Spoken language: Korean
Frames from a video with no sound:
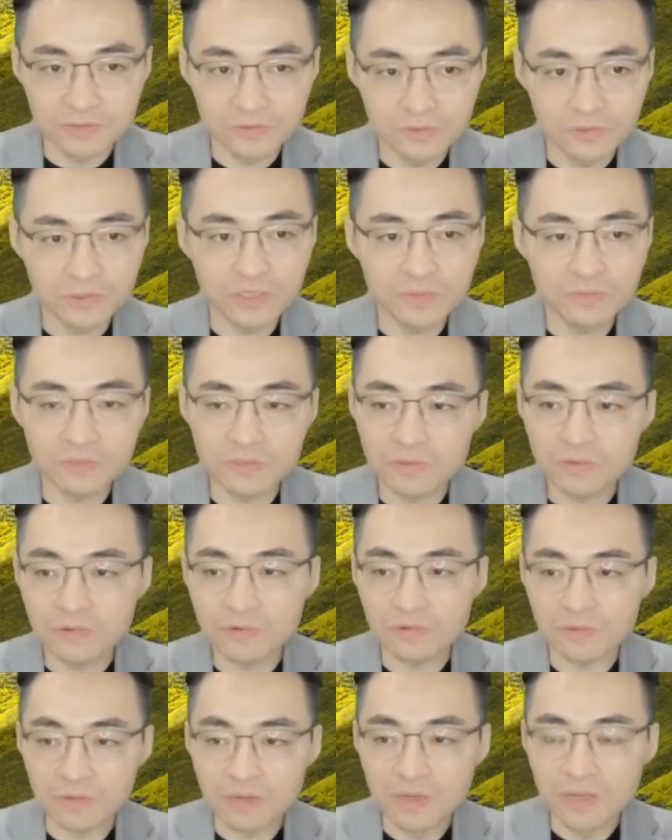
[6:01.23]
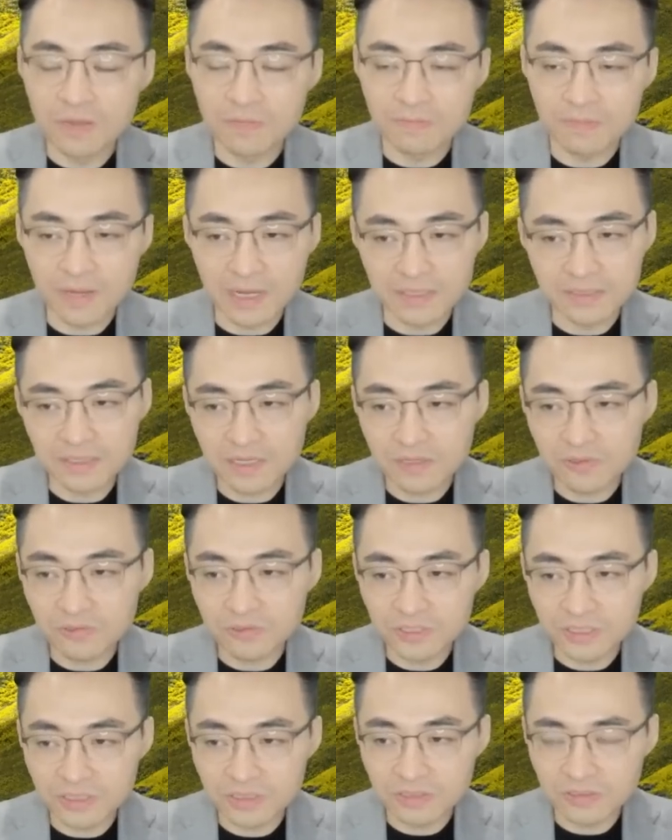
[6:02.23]
후임으로
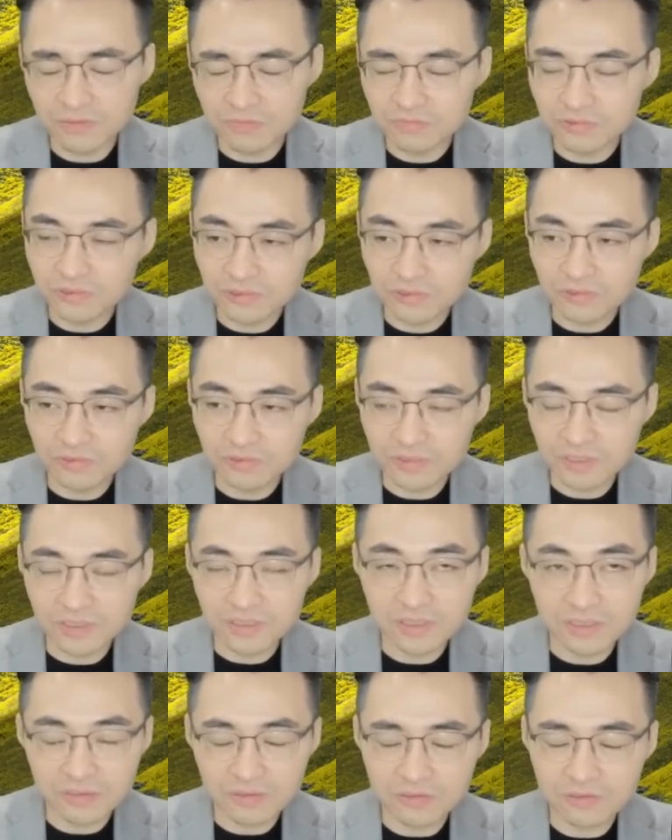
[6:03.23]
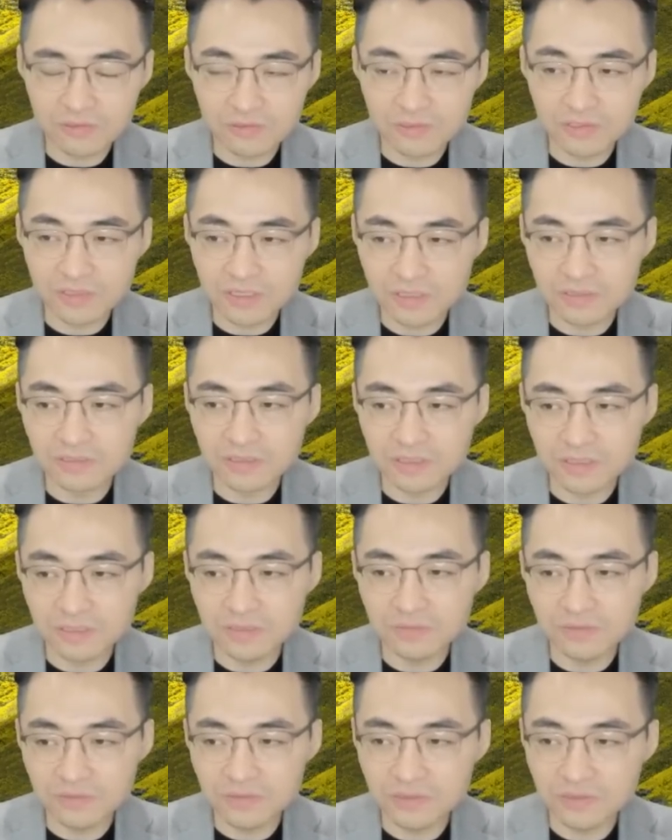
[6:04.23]
마사요시 현 부총재가 거론이 되는데
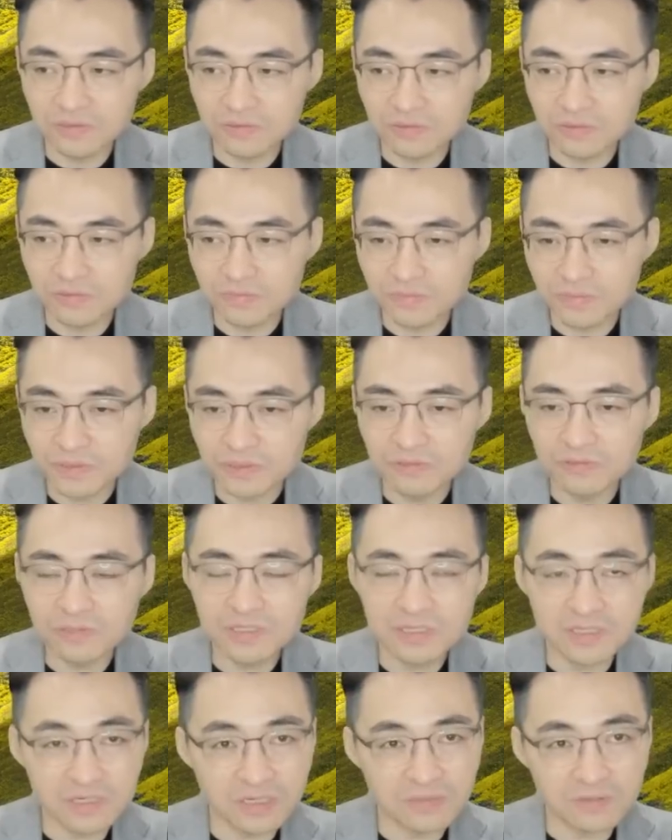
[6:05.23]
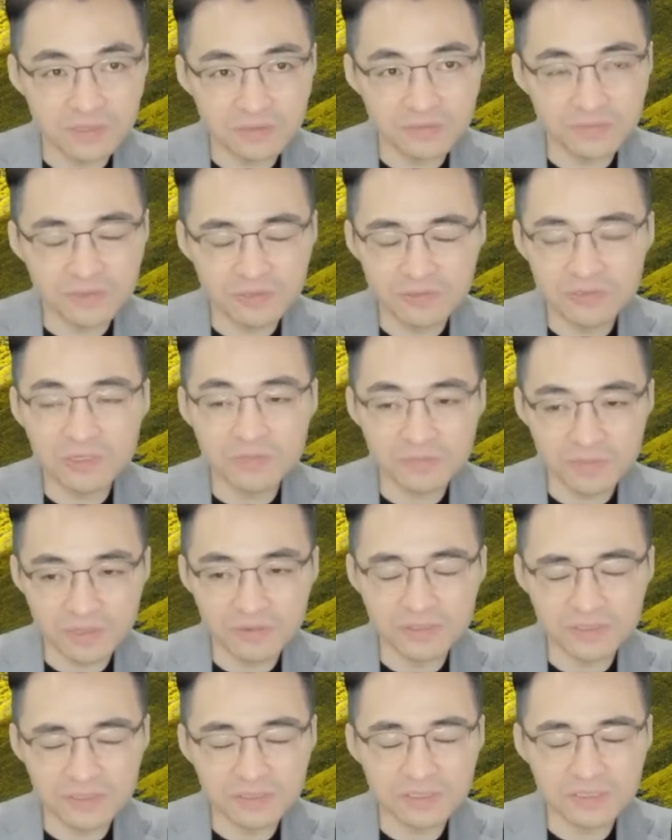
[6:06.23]
이분이 또 비둘기인가 봐요. 비둘기파
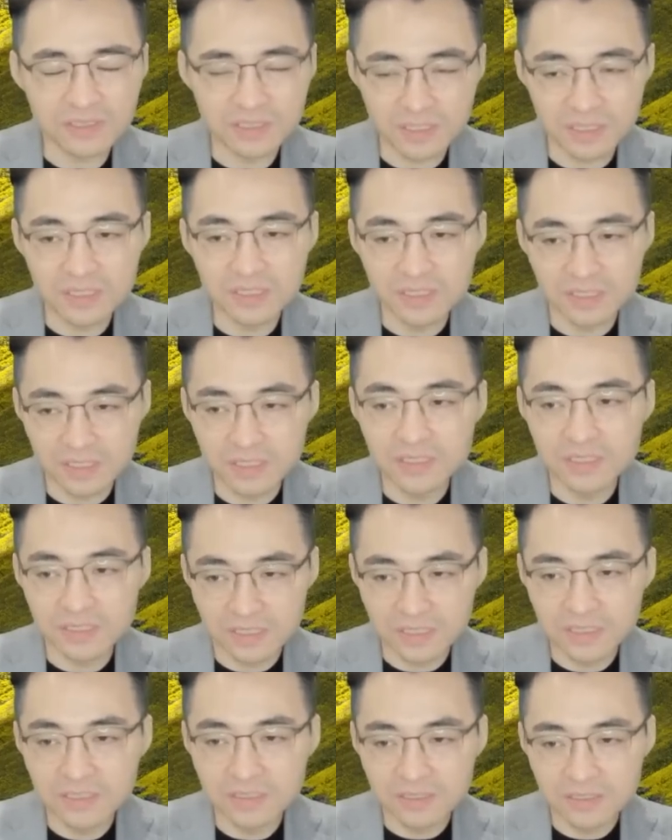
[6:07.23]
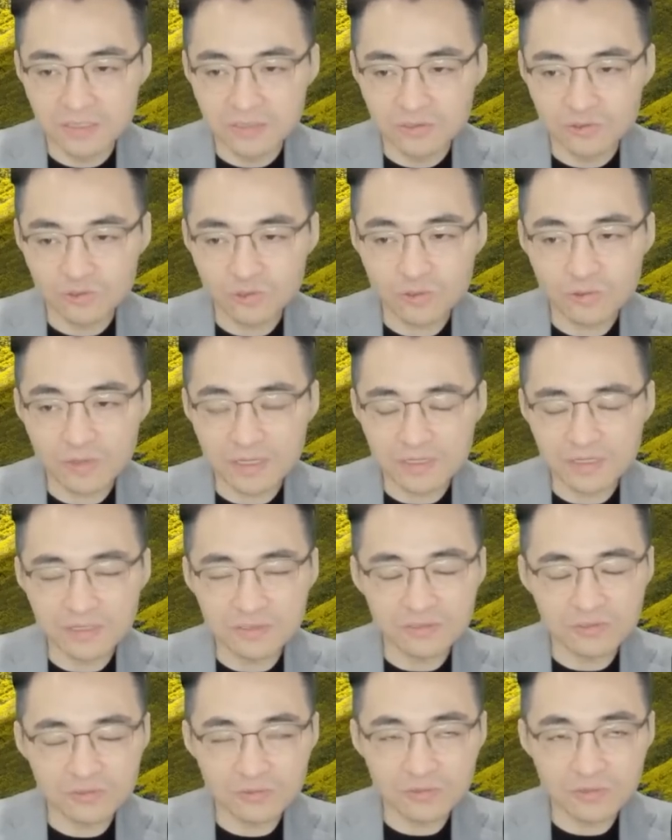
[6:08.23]
완전히.
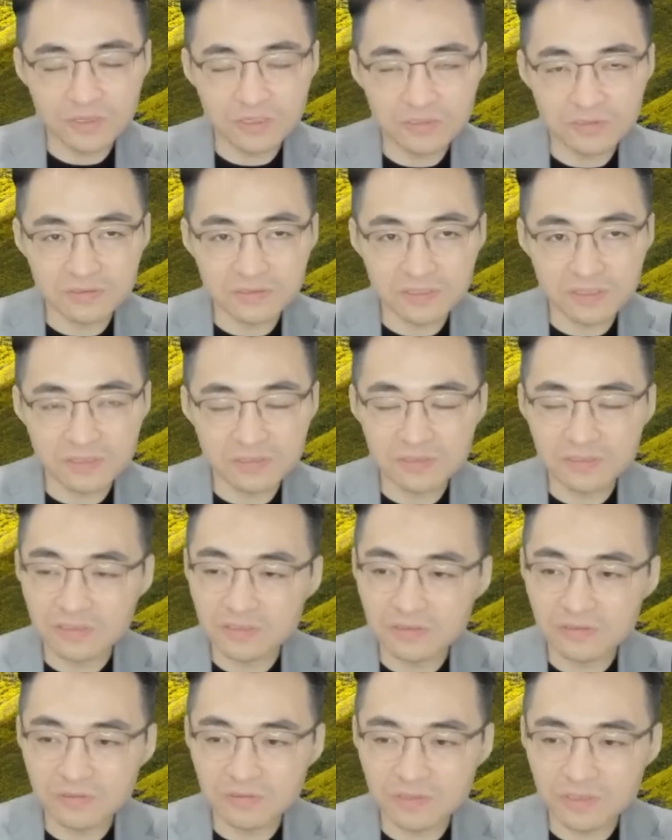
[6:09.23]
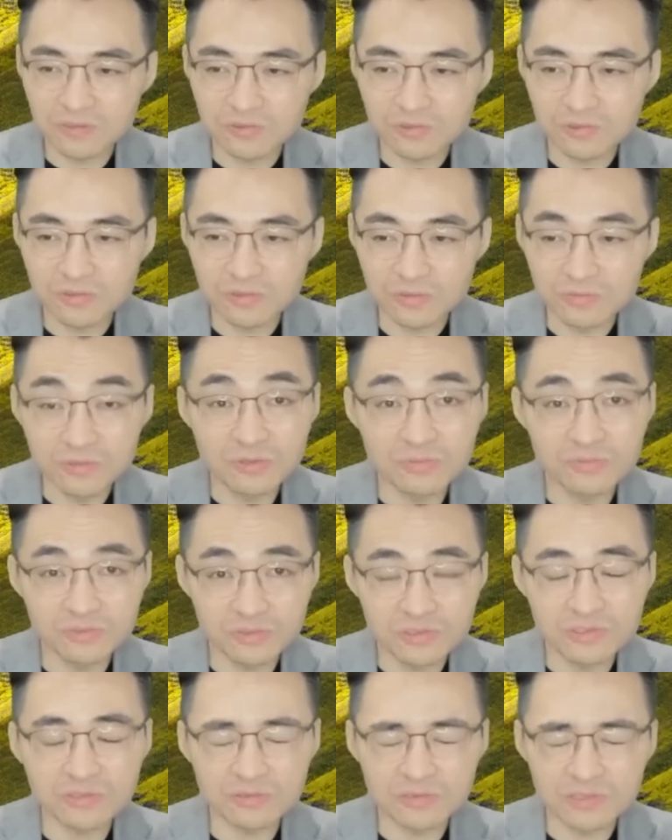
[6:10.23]
초완화적 통화정책, 그냥 그동안 돈 엄청
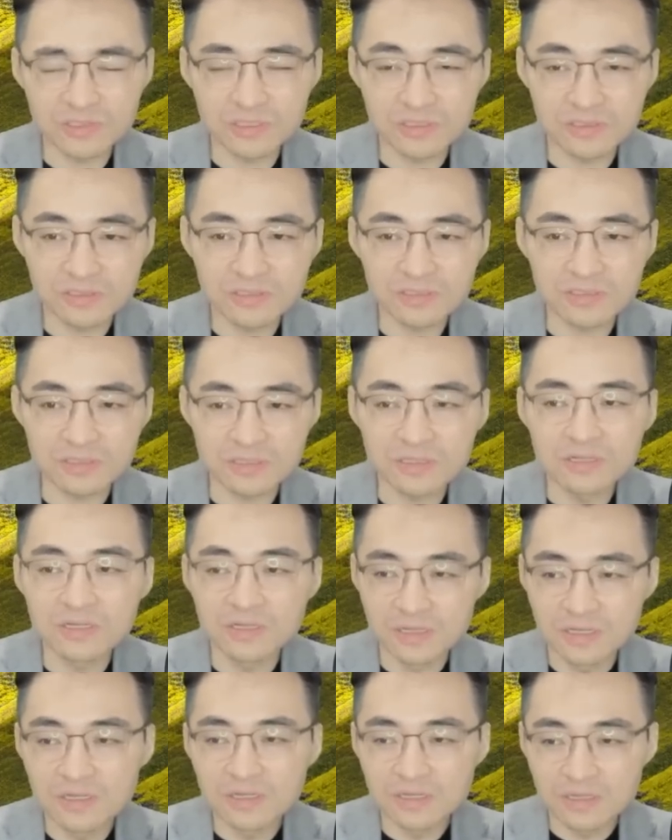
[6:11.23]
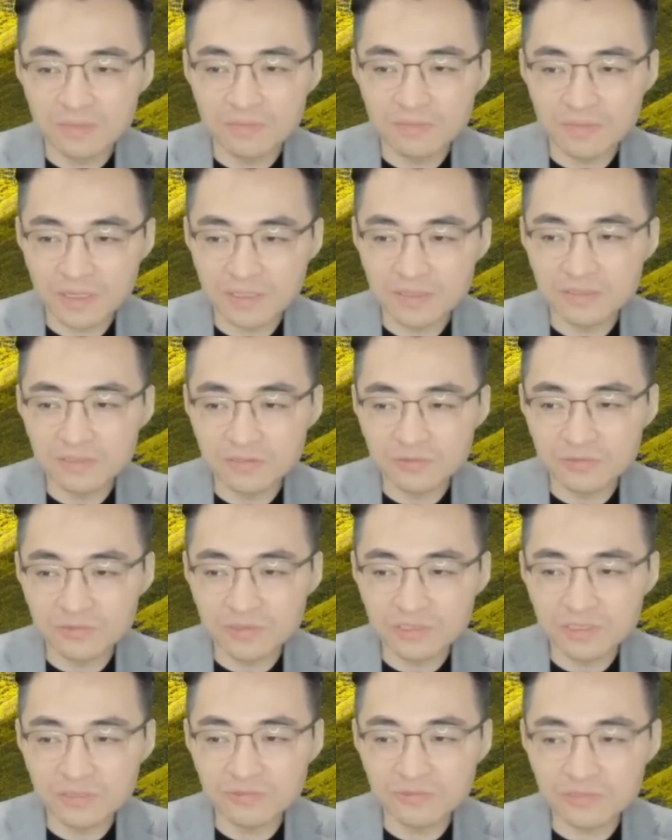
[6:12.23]
푼 정책을 만든 또
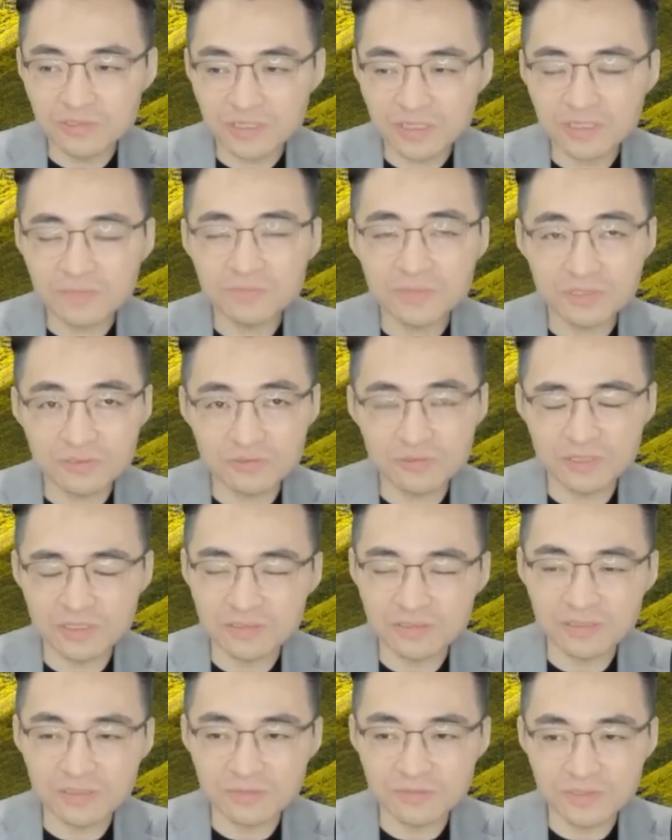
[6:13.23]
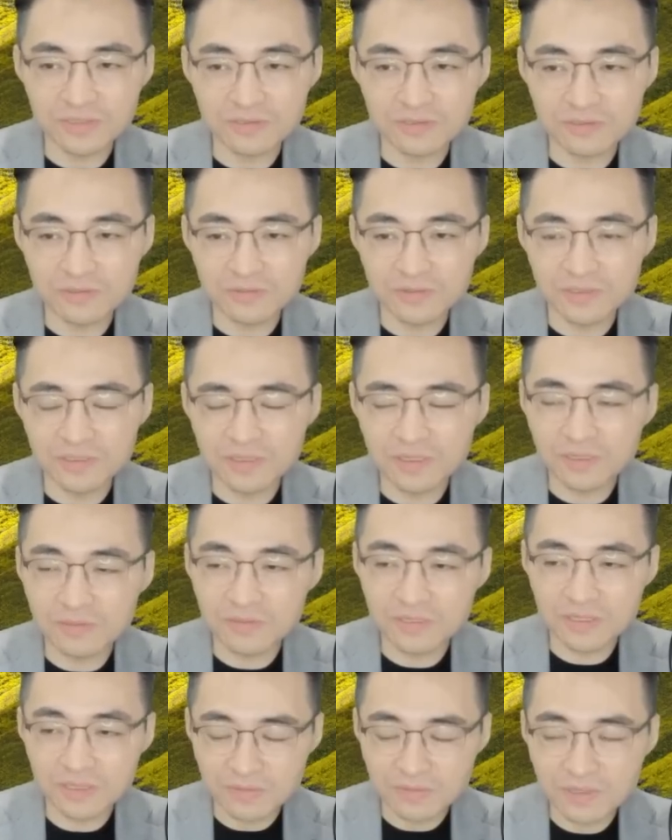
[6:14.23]
실무 책임자 중에 한 사람이래요. 그럼 이
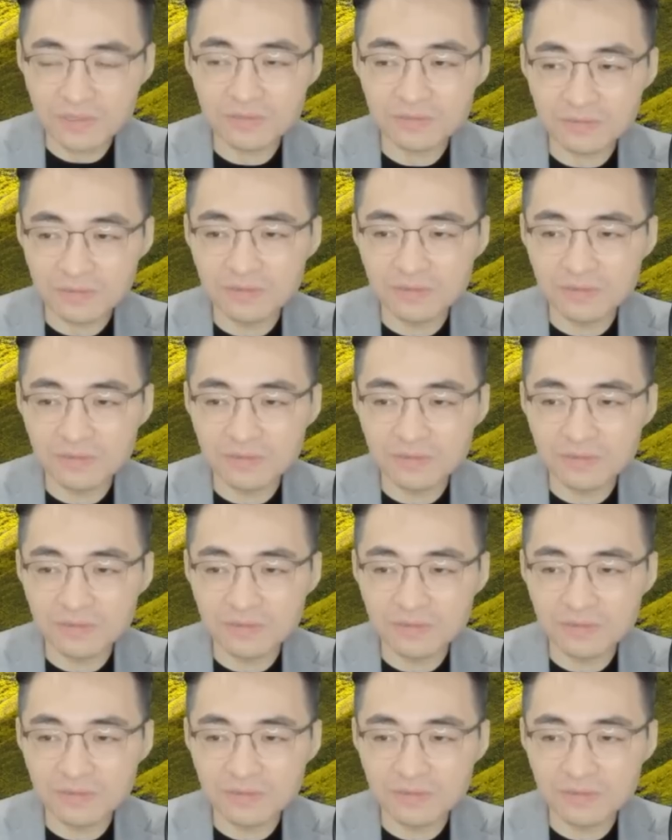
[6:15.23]
사람이 되면